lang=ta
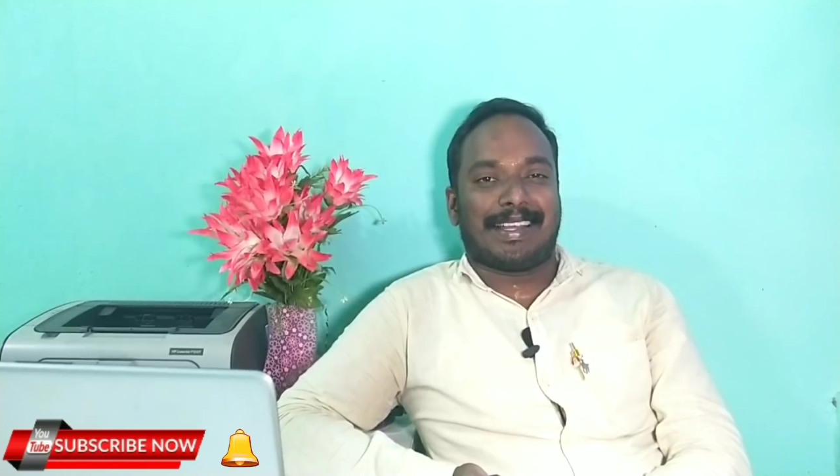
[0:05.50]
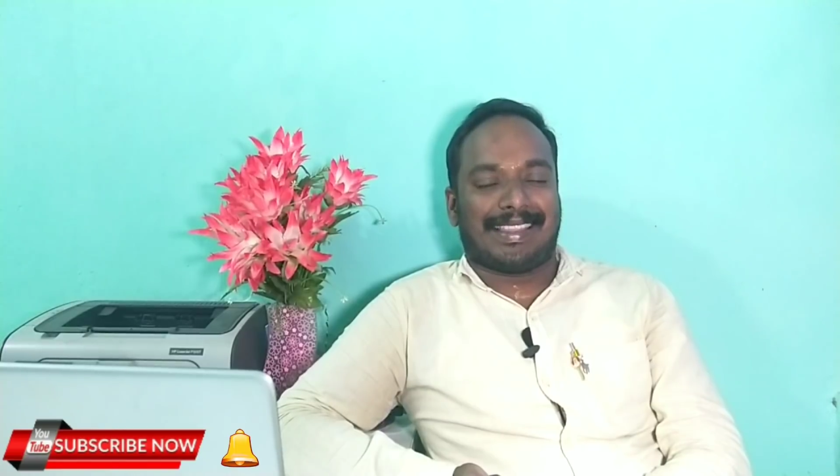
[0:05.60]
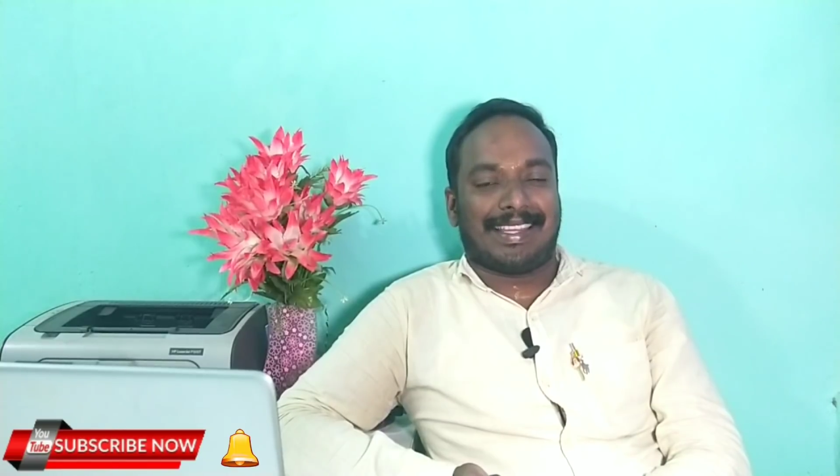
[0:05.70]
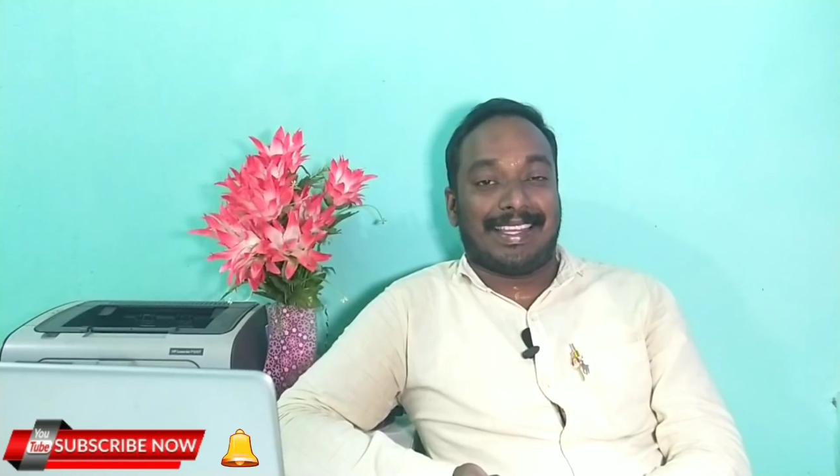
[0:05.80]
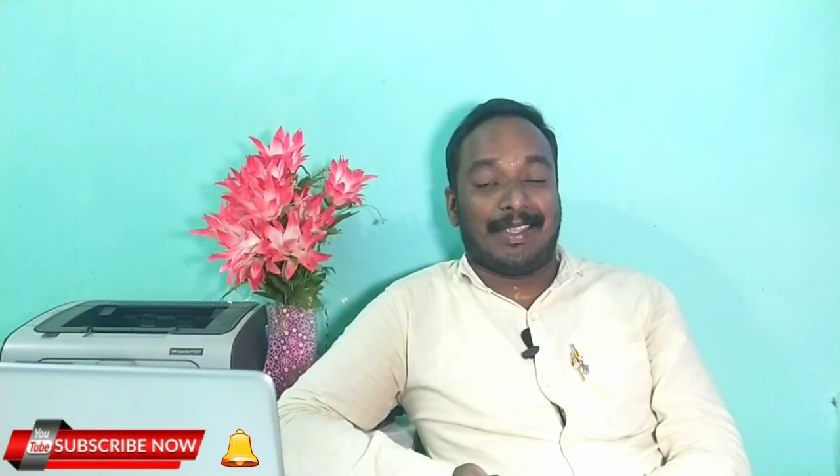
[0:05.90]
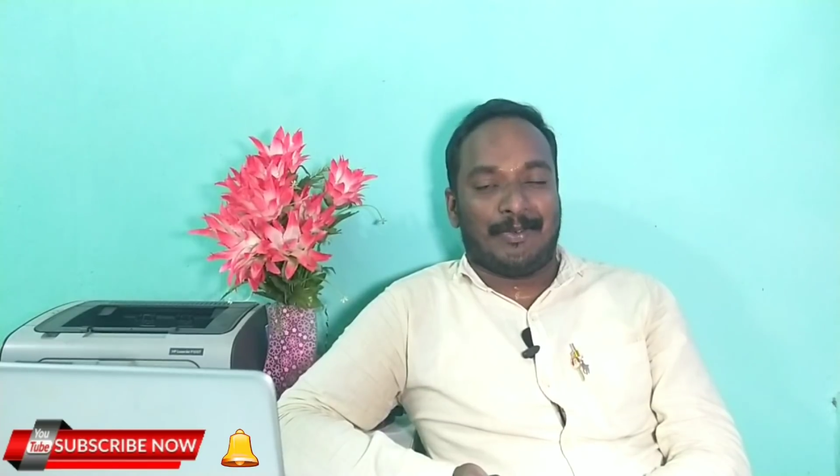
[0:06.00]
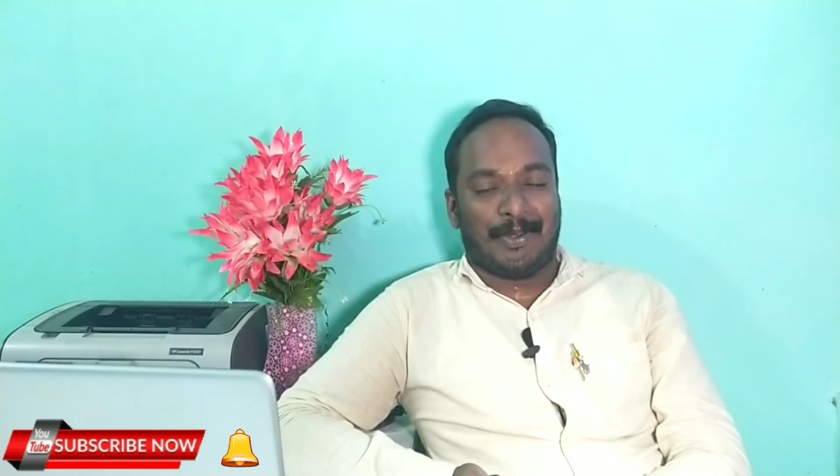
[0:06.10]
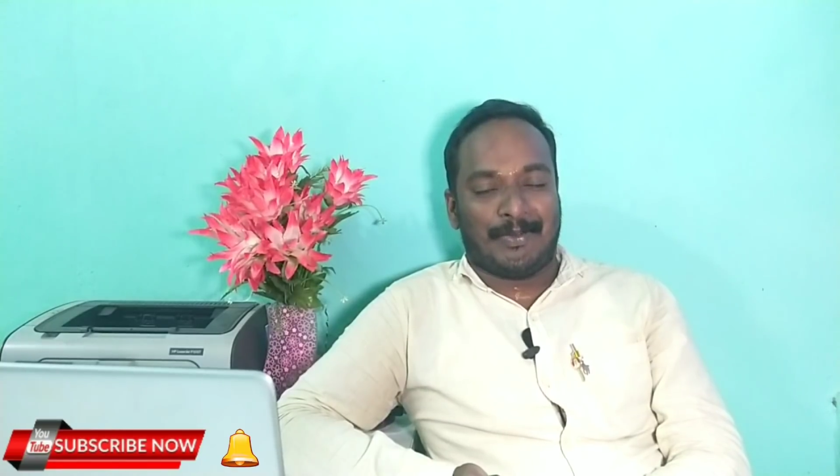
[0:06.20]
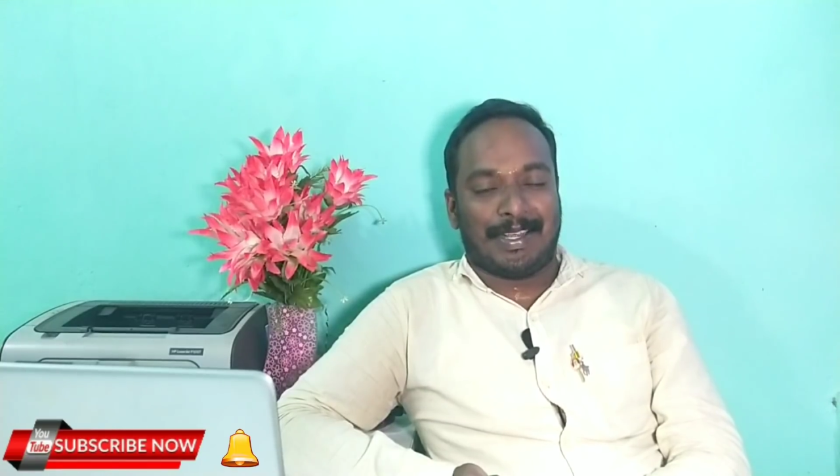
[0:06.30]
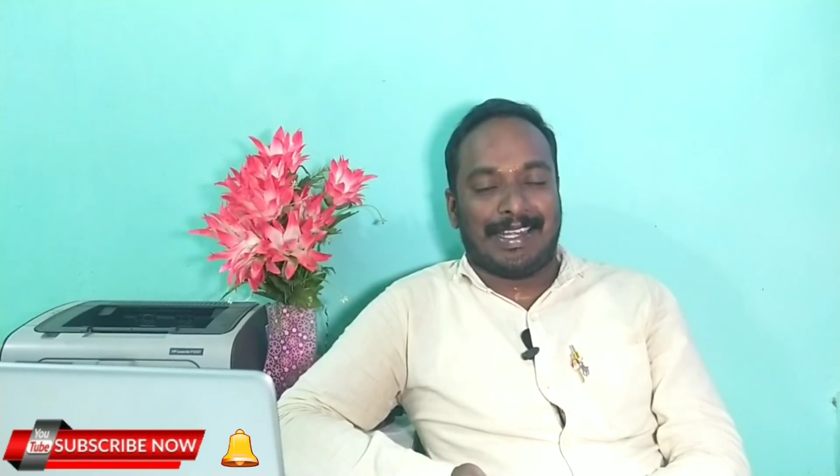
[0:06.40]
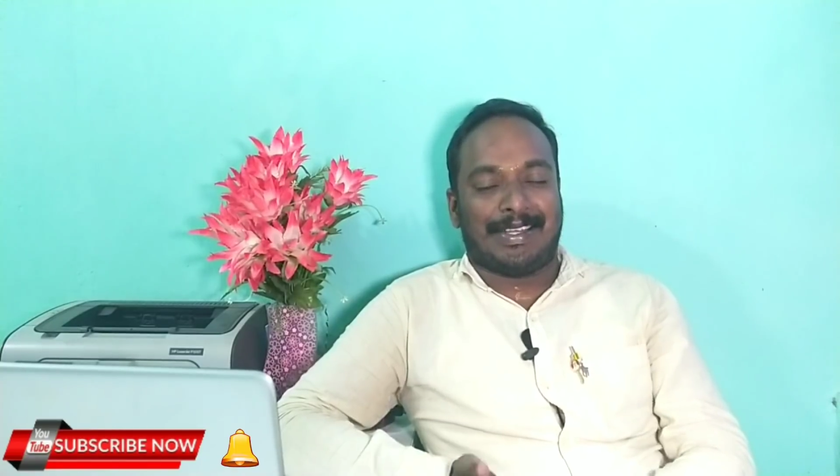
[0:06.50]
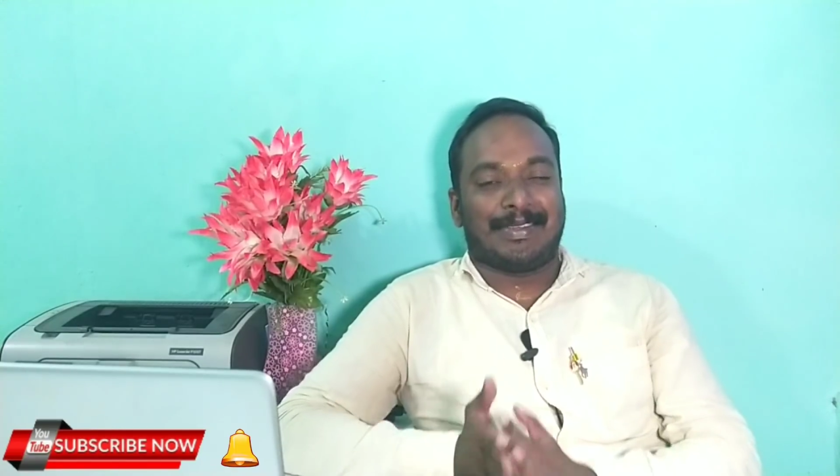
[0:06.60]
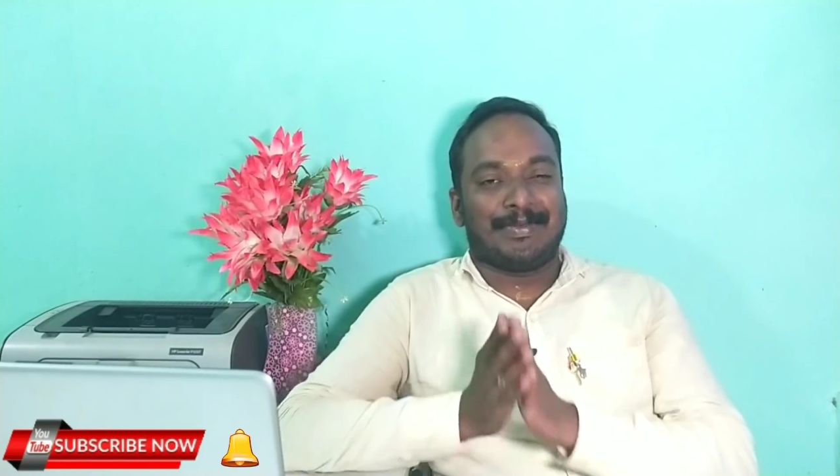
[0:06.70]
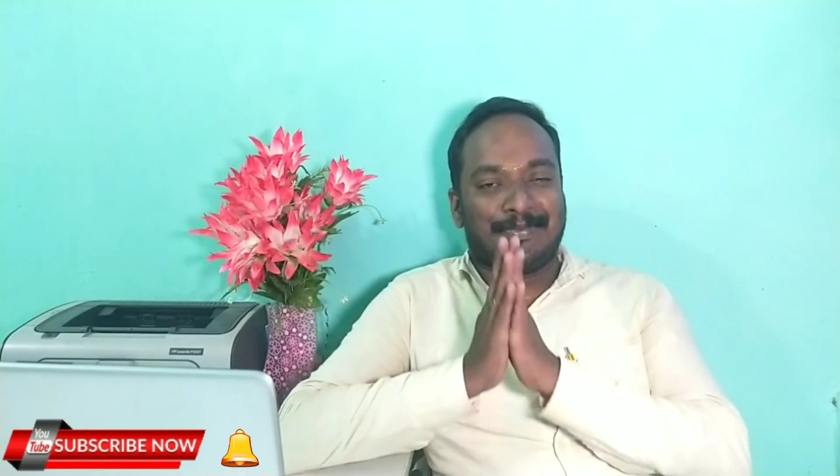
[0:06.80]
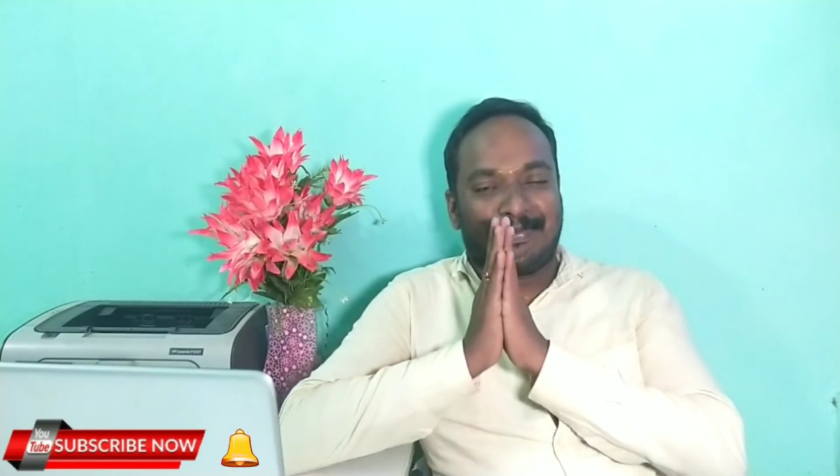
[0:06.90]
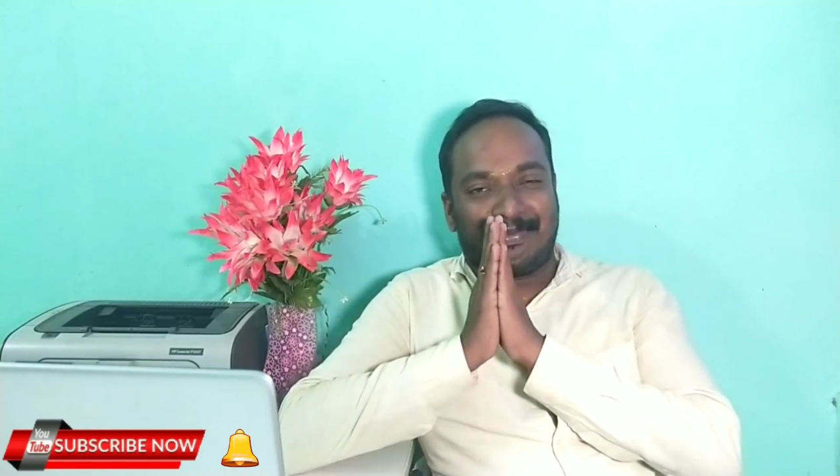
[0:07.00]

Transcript: அத்தனை உறவுகளுக்கும்